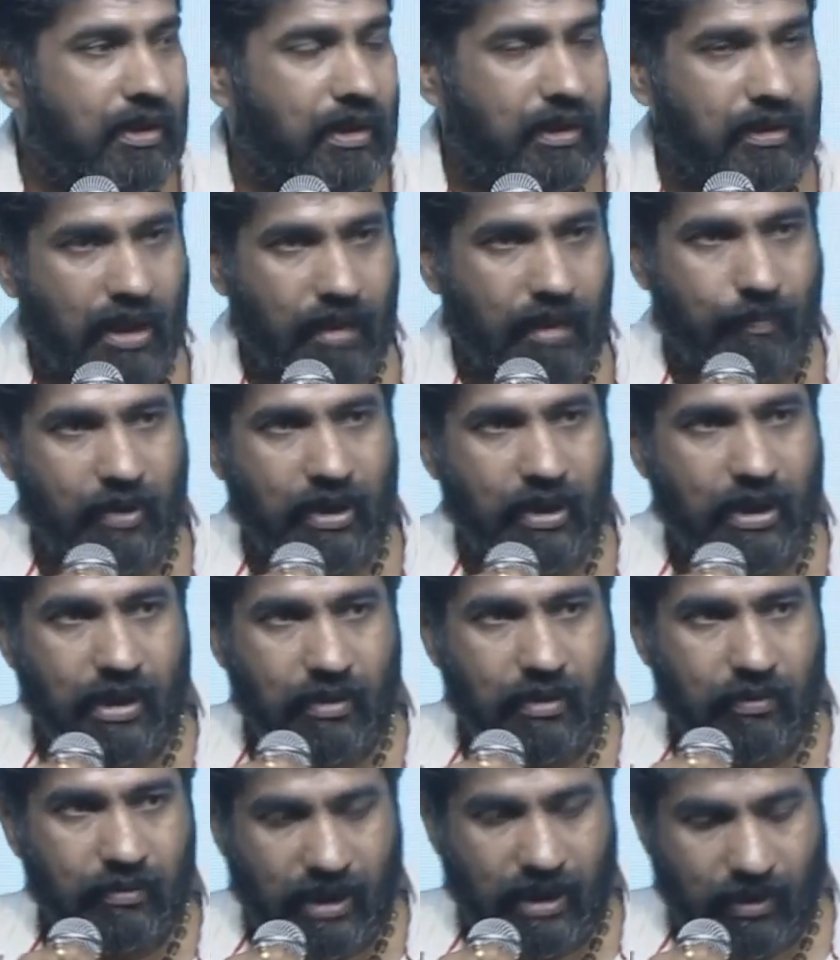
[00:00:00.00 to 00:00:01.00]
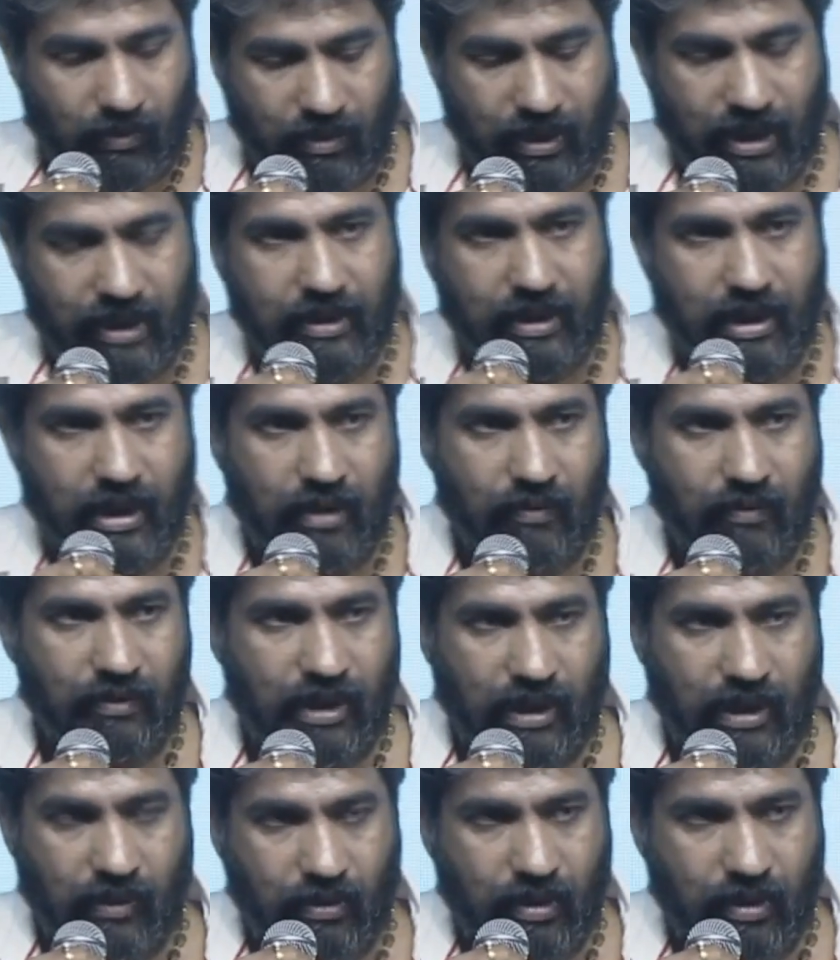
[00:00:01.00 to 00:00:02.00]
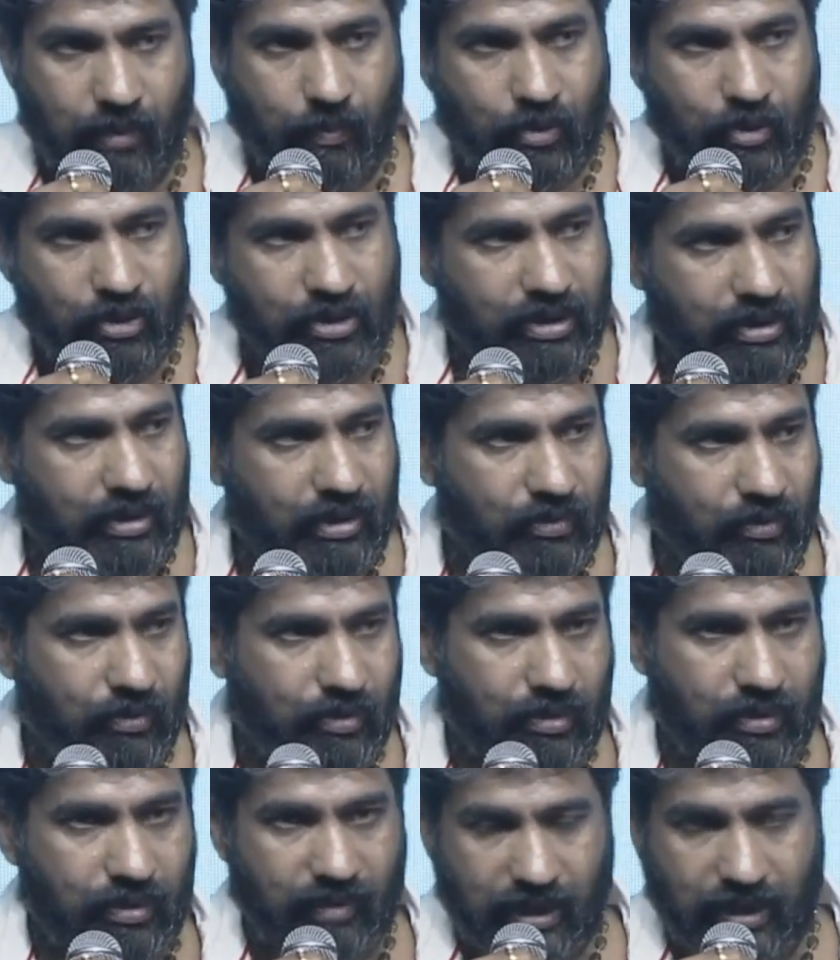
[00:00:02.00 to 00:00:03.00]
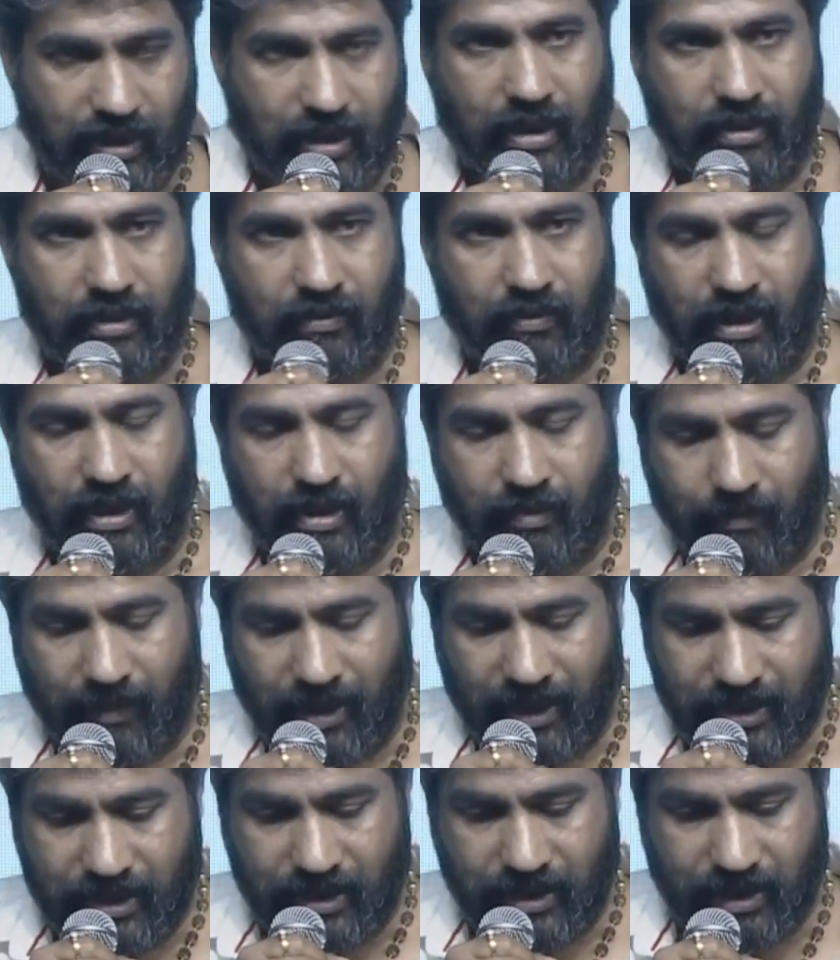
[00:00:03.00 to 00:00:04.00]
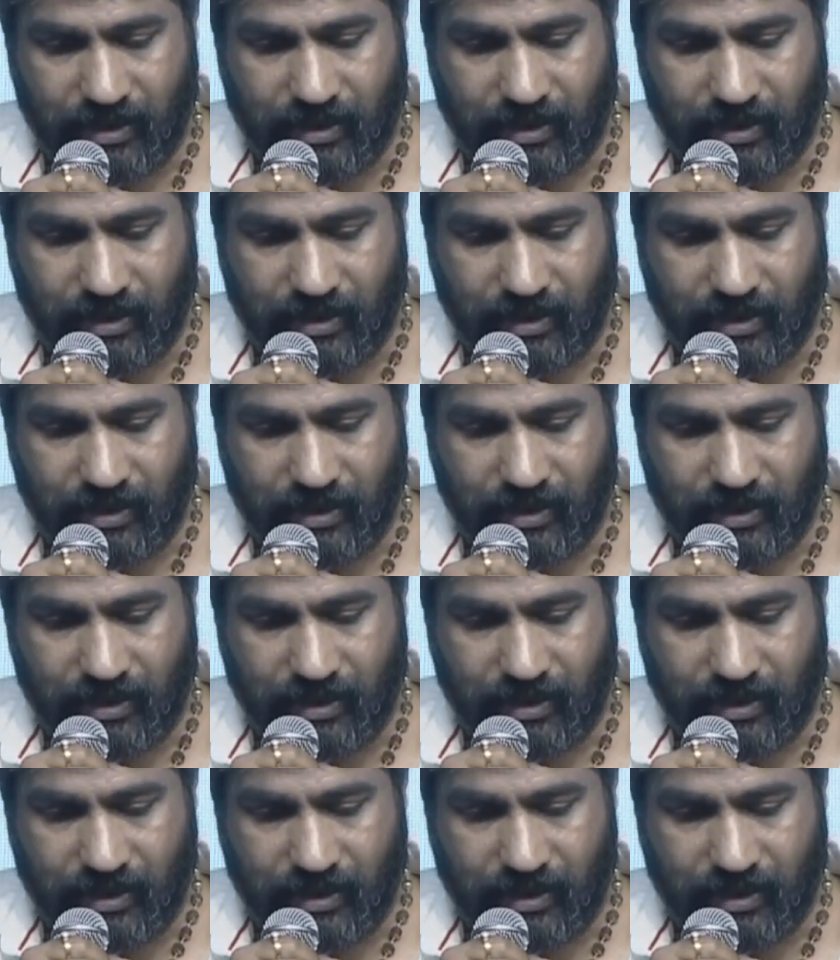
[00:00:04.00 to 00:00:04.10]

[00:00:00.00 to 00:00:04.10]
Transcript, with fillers: దర్పంగాను తనున్న అధికారం తనకున్న పొజిషన్లో చూడటం అవి కాకుండా మనిషిని